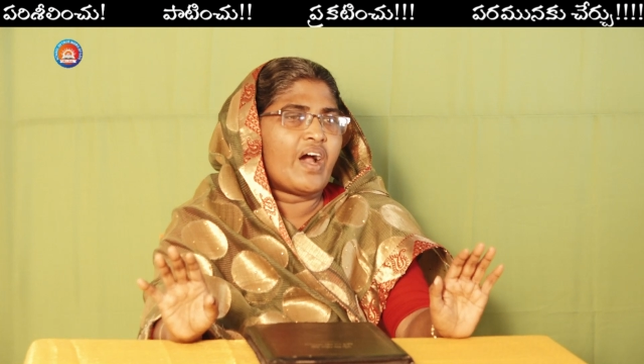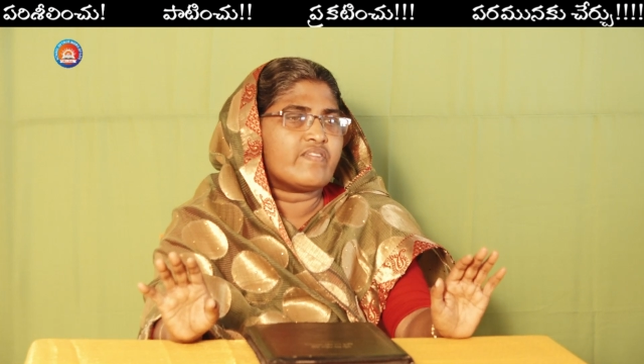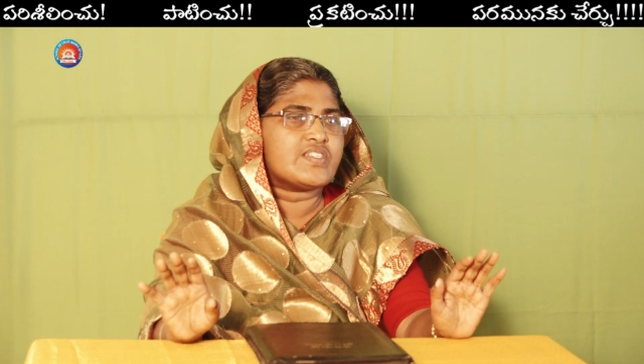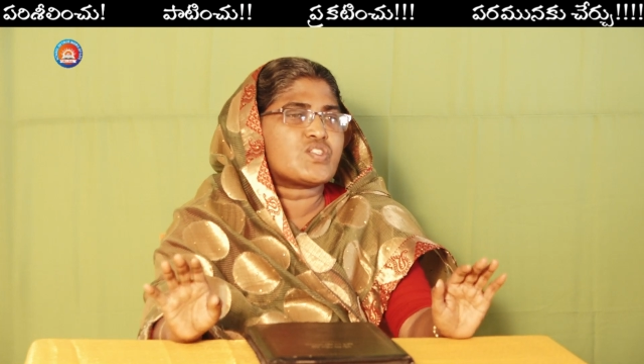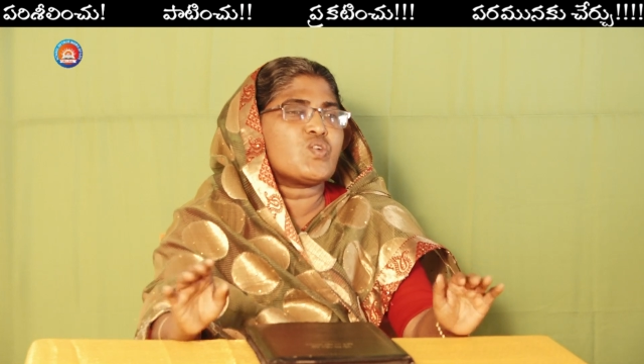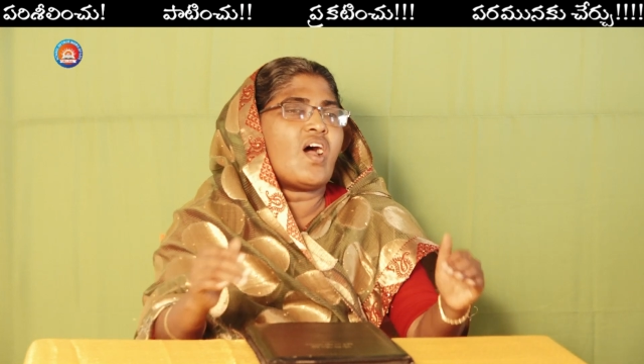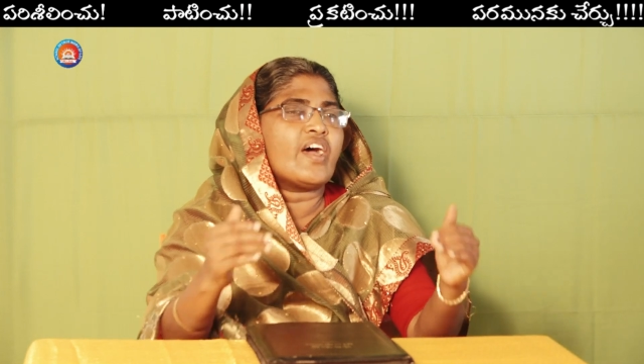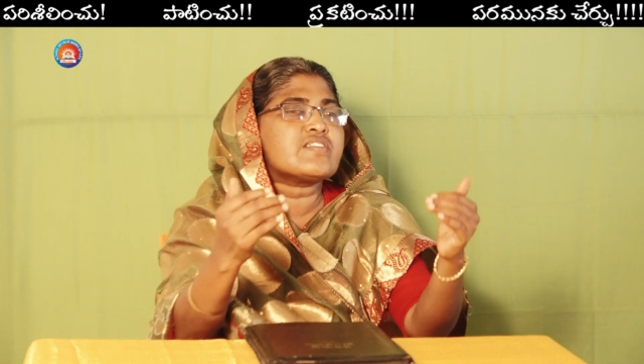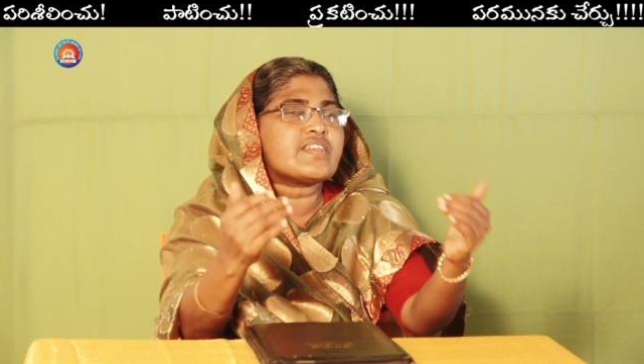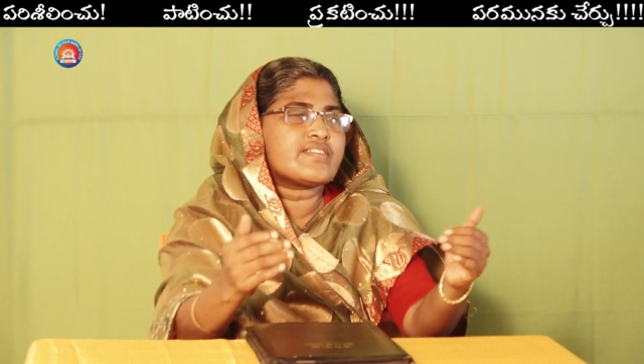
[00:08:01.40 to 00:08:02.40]
భావిస్తూ
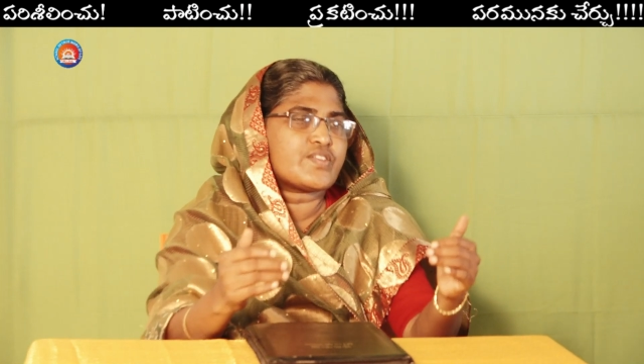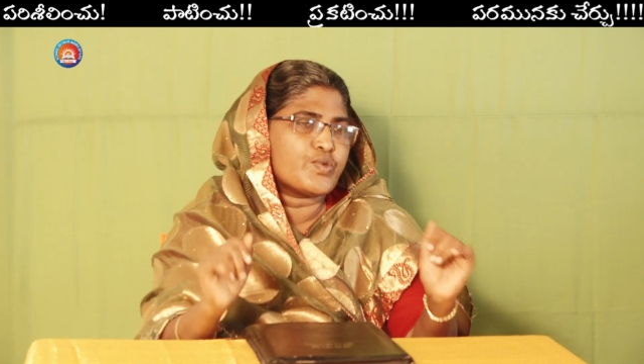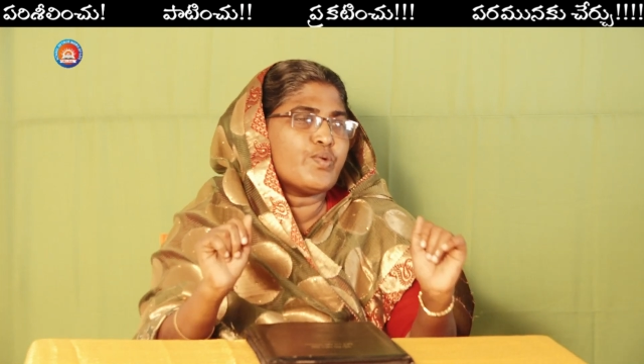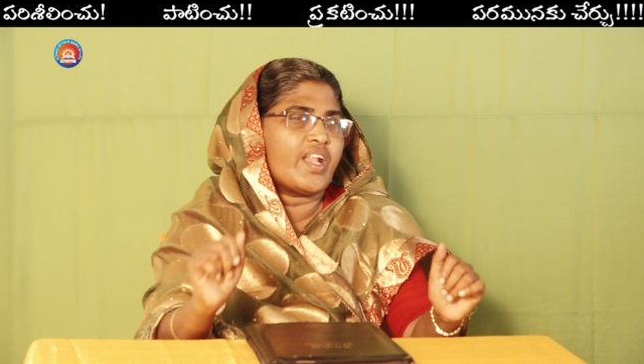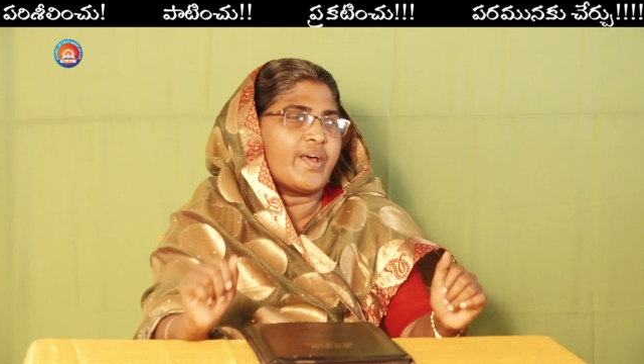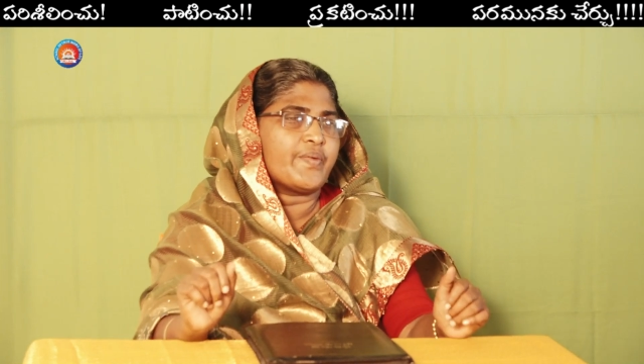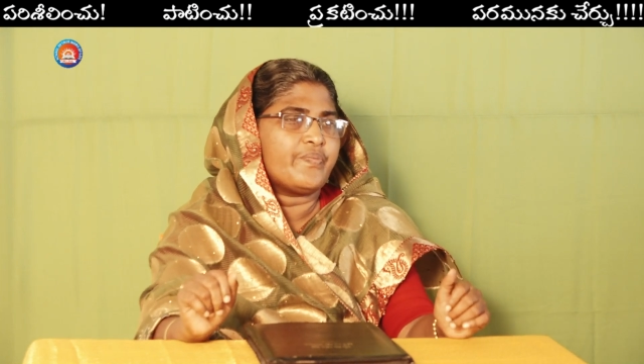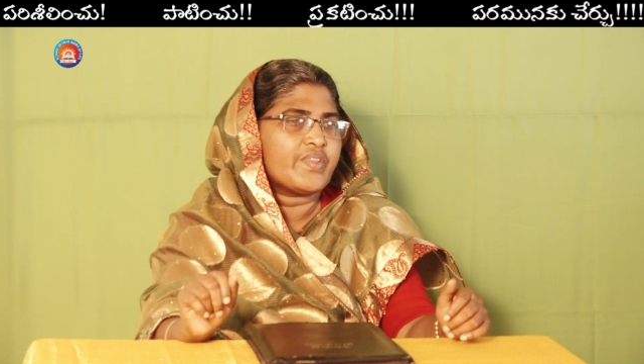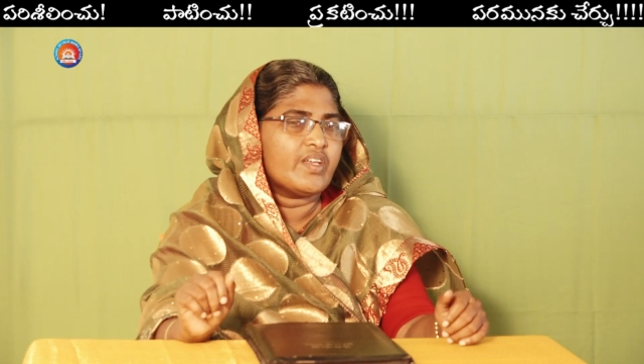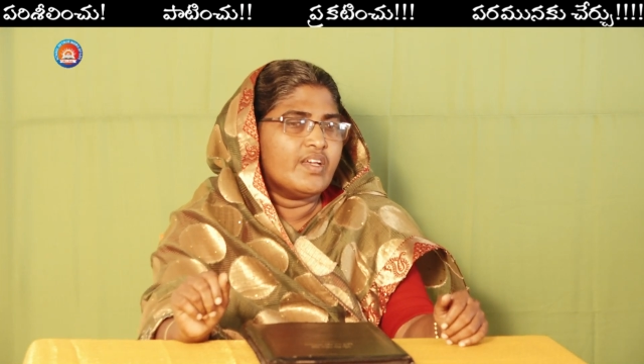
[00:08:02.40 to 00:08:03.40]
అనుసరిస్తూ ఉన్నారు
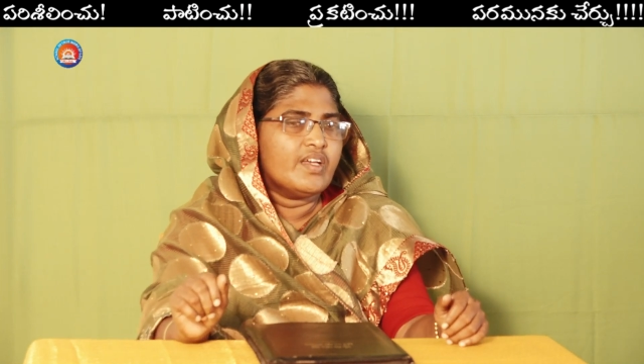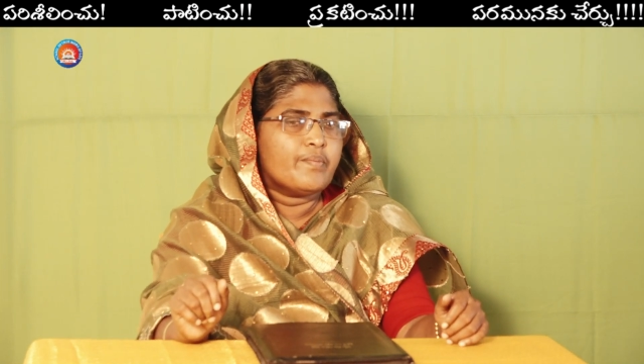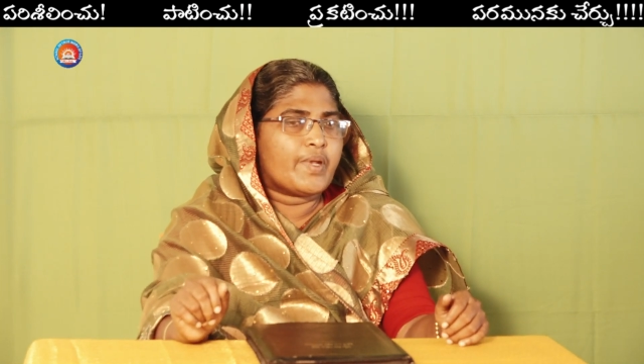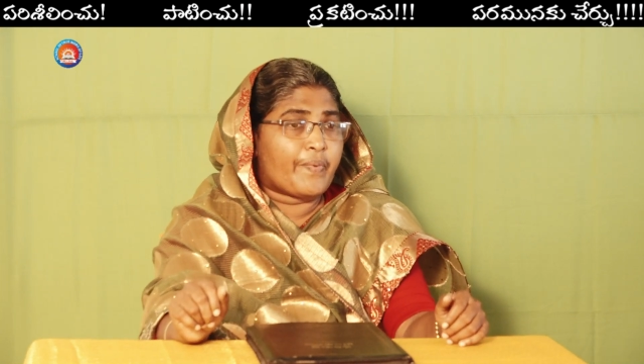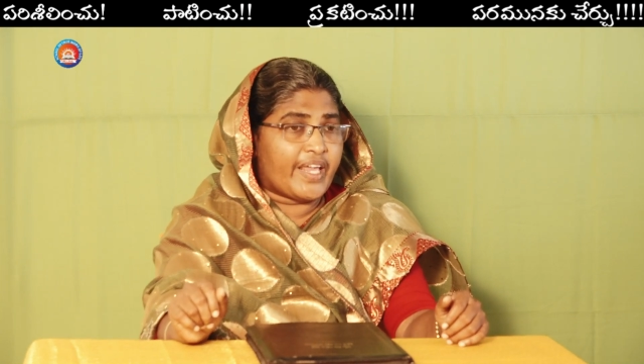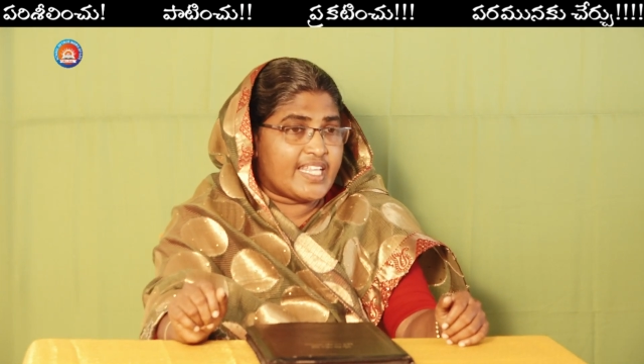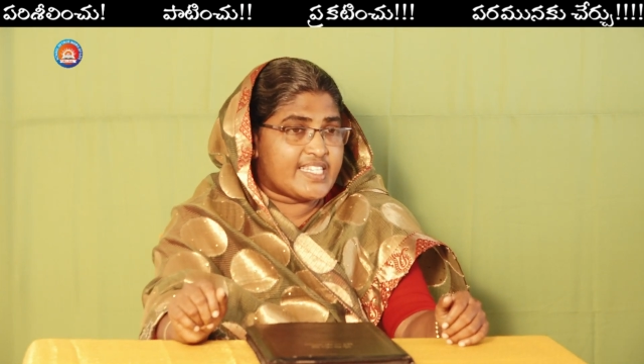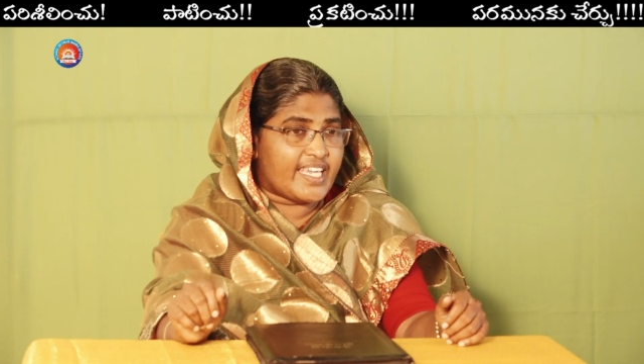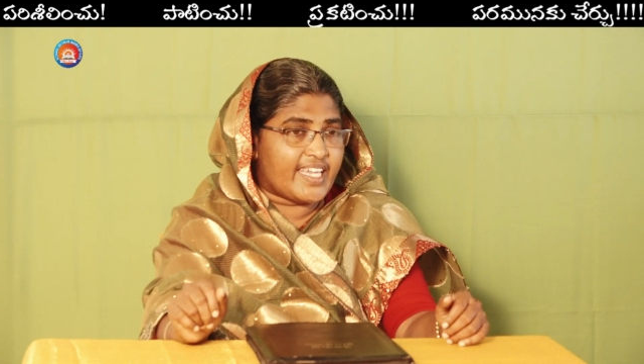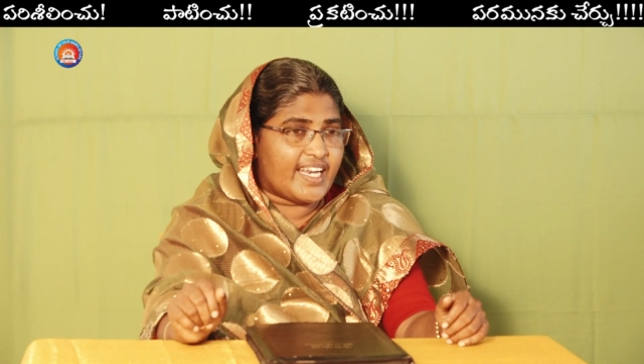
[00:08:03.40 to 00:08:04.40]
మరి ఇప్పుడు ఏం
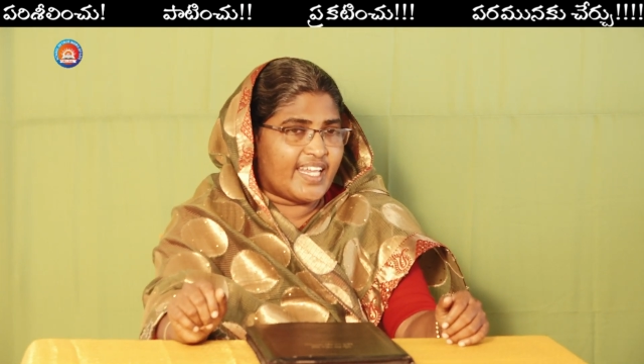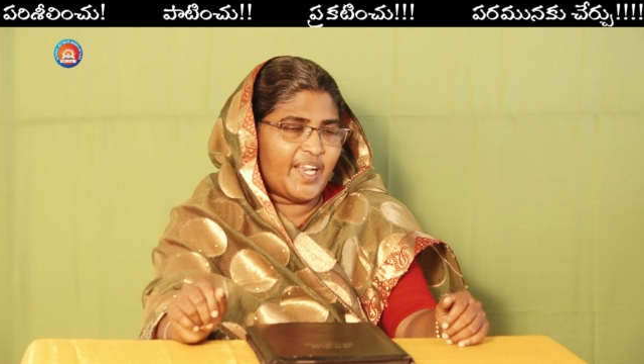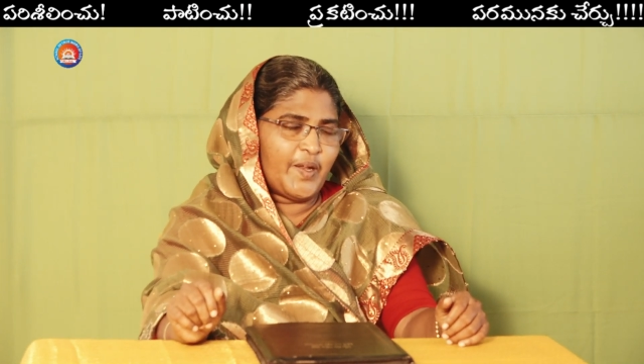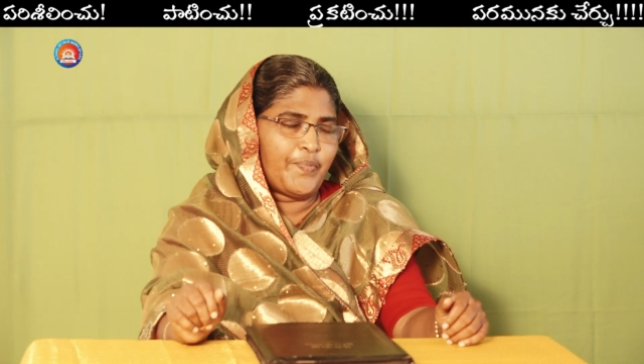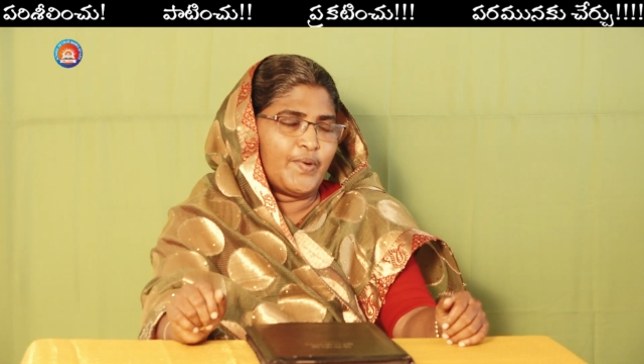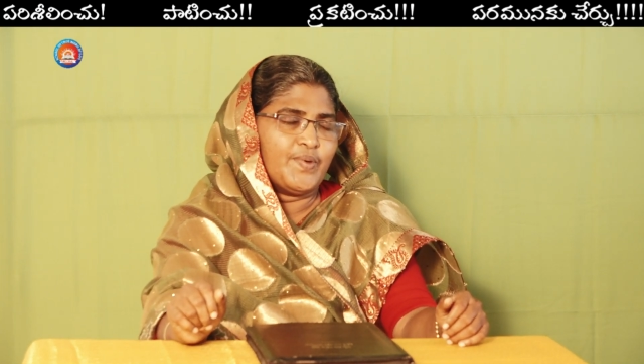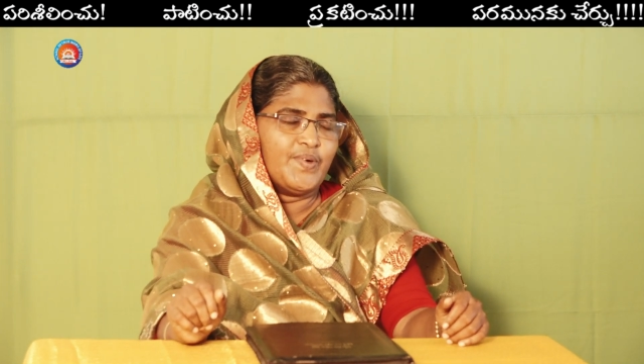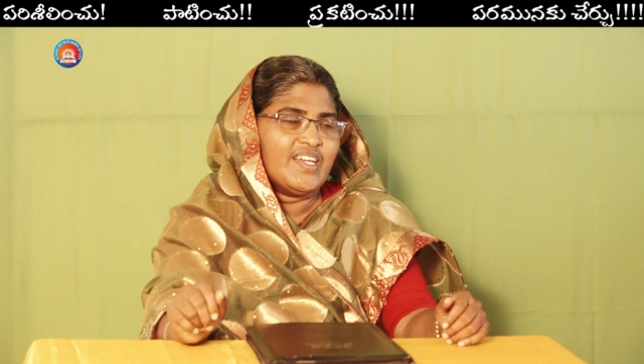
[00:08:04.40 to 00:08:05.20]
చేయాలి అన్నప్పుడు